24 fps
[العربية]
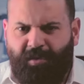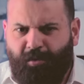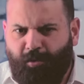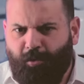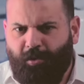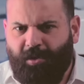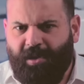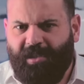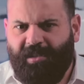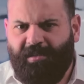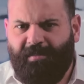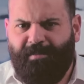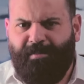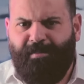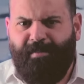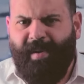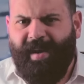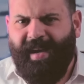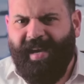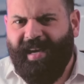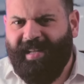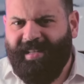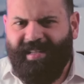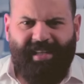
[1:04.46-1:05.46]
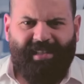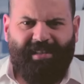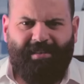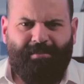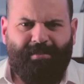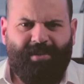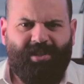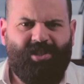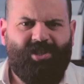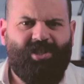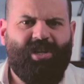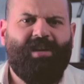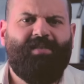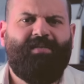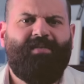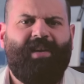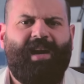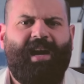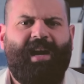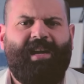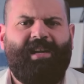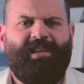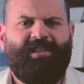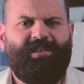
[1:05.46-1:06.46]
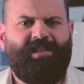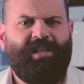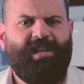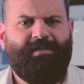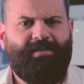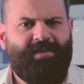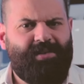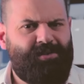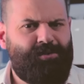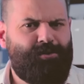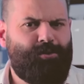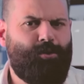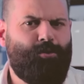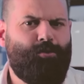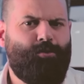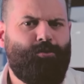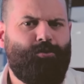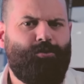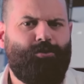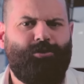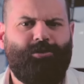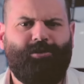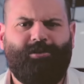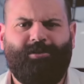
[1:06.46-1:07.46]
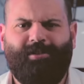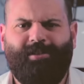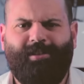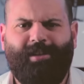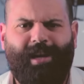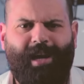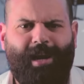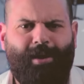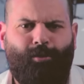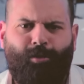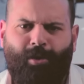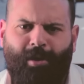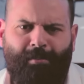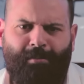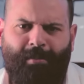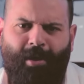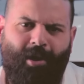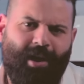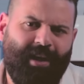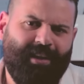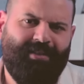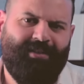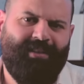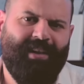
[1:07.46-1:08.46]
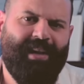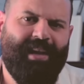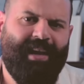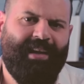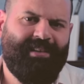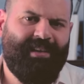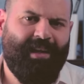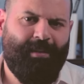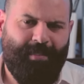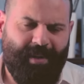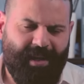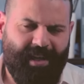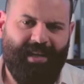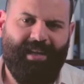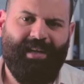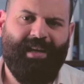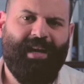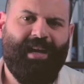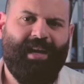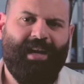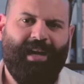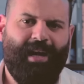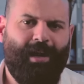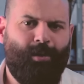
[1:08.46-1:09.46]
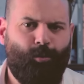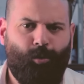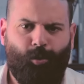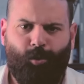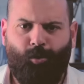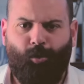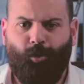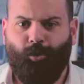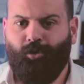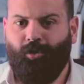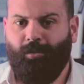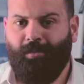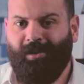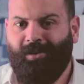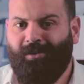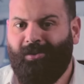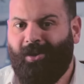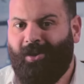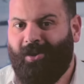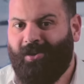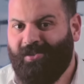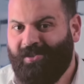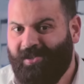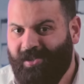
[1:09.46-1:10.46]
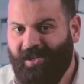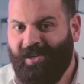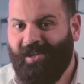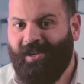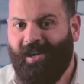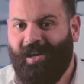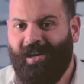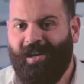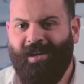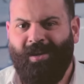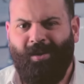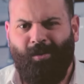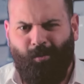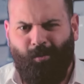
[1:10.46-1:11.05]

في صورة بيانات متشافة على التلفزيون أو المواد الأدبية أو الكتب الدراسية